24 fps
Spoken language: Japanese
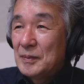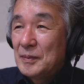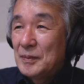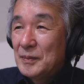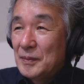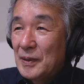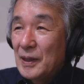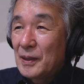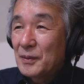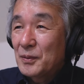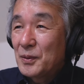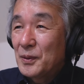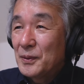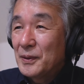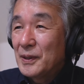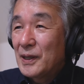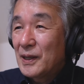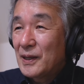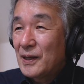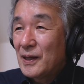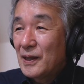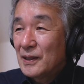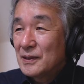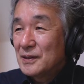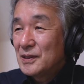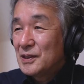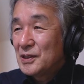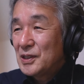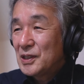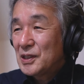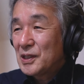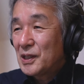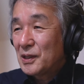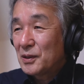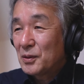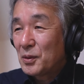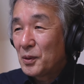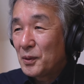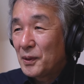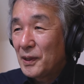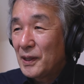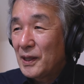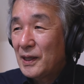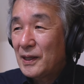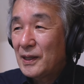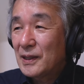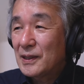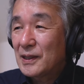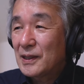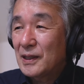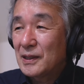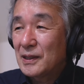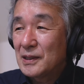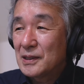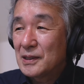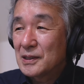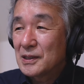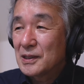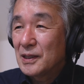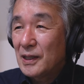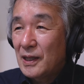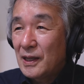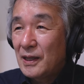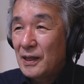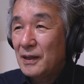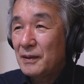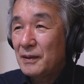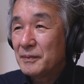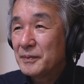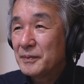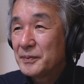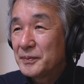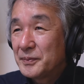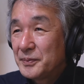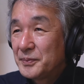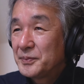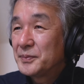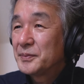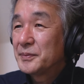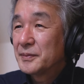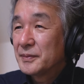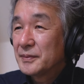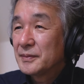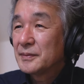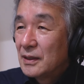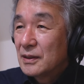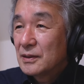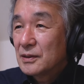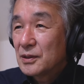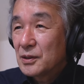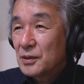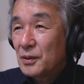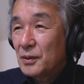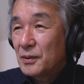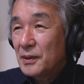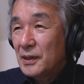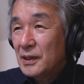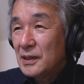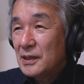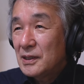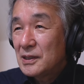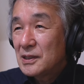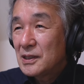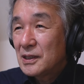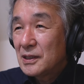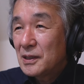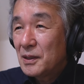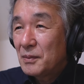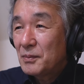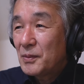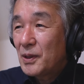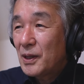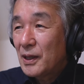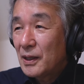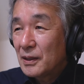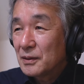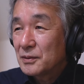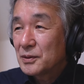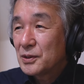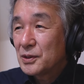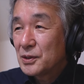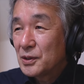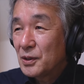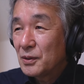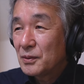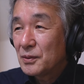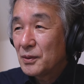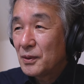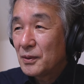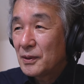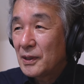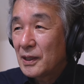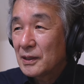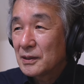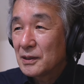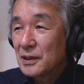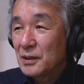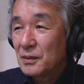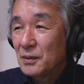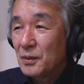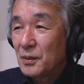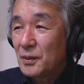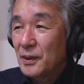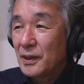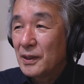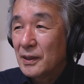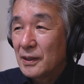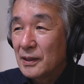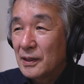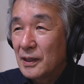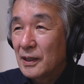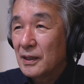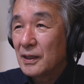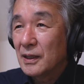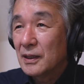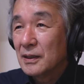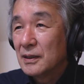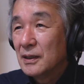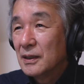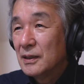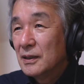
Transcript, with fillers: まあこんな感じしか撮れなかったですねそれにしても白鳥の鳴き声って